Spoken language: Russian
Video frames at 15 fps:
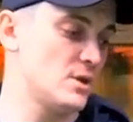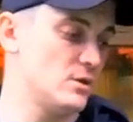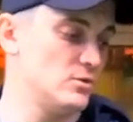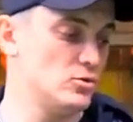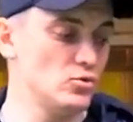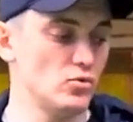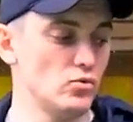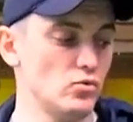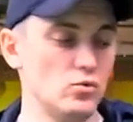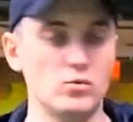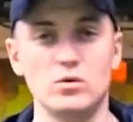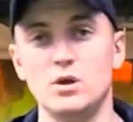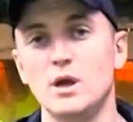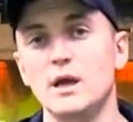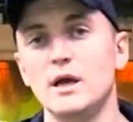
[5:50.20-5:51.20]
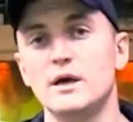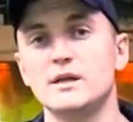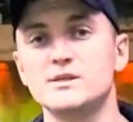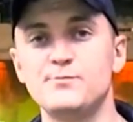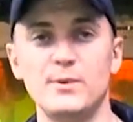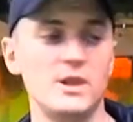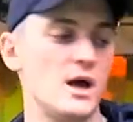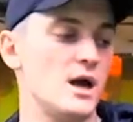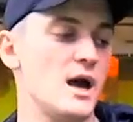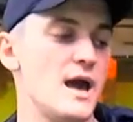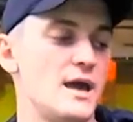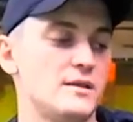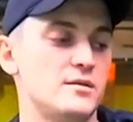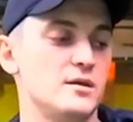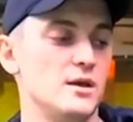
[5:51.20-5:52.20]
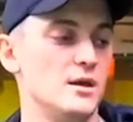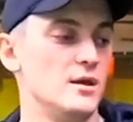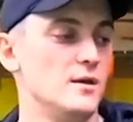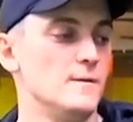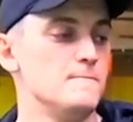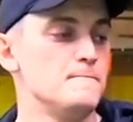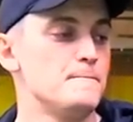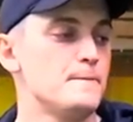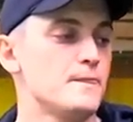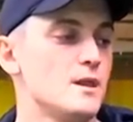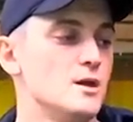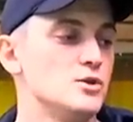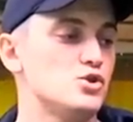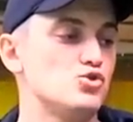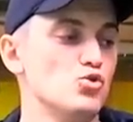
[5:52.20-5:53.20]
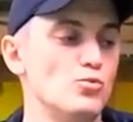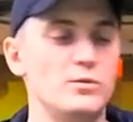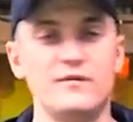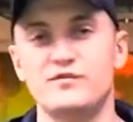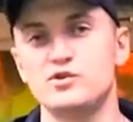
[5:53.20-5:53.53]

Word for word: ну, располагает суммой в